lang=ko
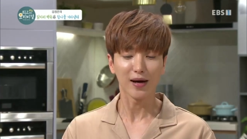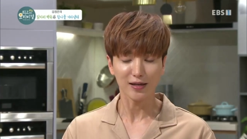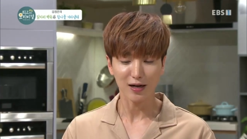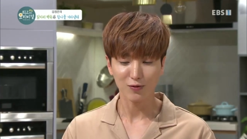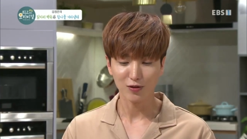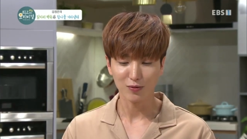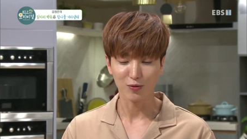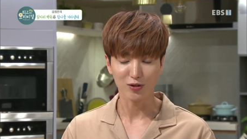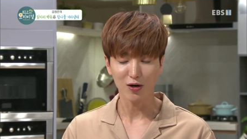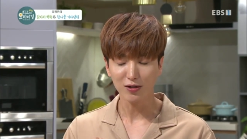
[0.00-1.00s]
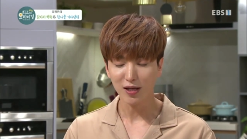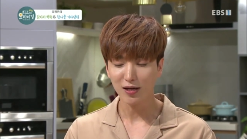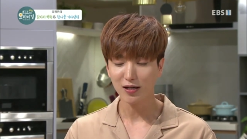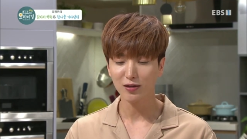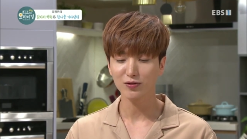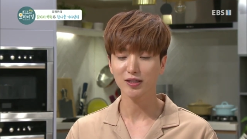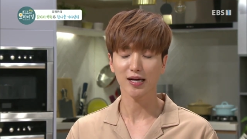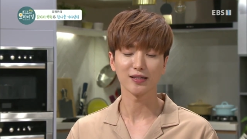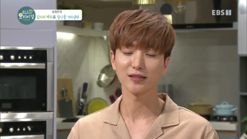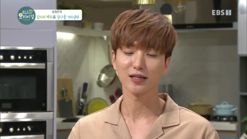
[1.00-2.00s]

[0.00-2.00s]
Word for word: 많이 알고 있는 뭐 설탕이라든지 간장